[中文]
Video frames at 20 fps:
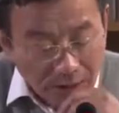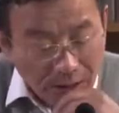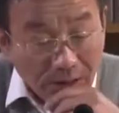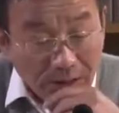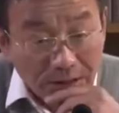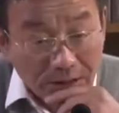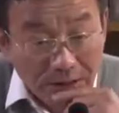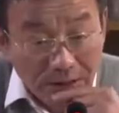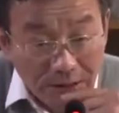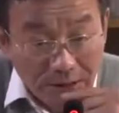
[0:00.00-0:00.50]
啊，
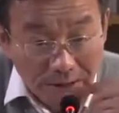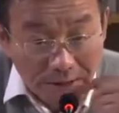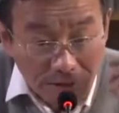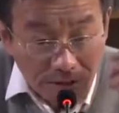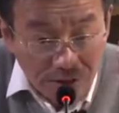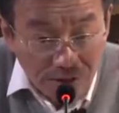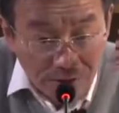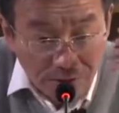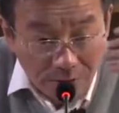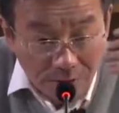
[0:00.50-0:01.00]
第
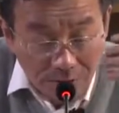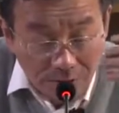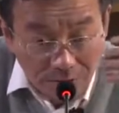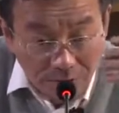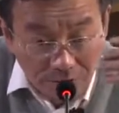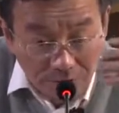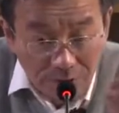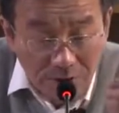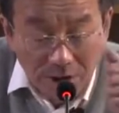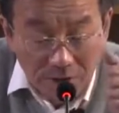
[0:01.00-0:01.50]

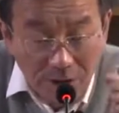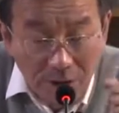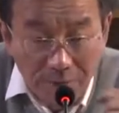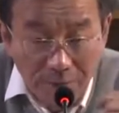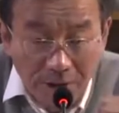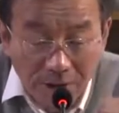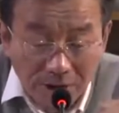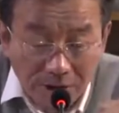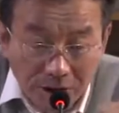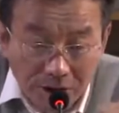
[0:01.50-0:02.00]
五个方
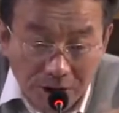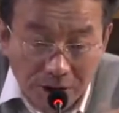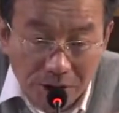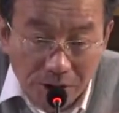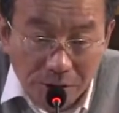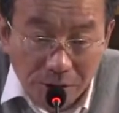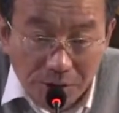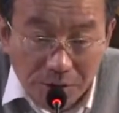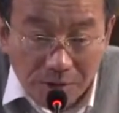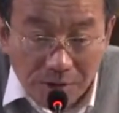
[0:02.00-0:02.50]
面就指
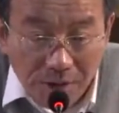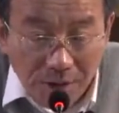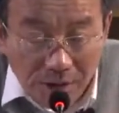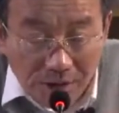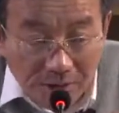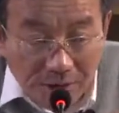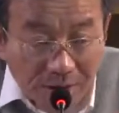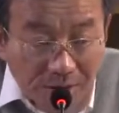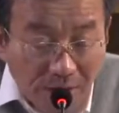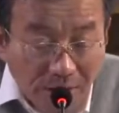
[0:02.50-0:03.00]
出，
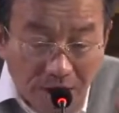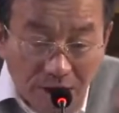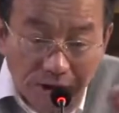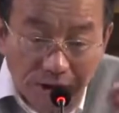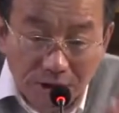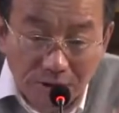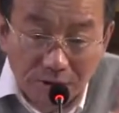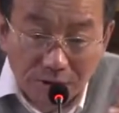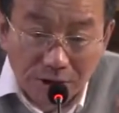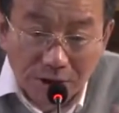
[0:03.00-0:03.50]
它实际上要
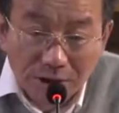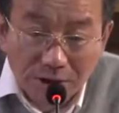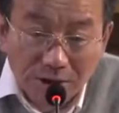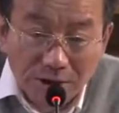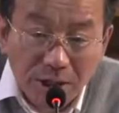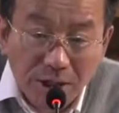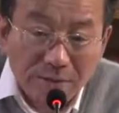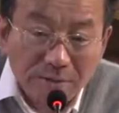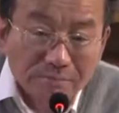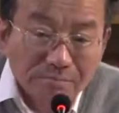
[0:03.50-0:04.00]
征服世
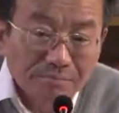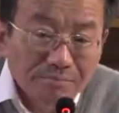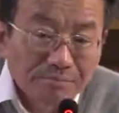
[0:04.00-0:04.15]
界。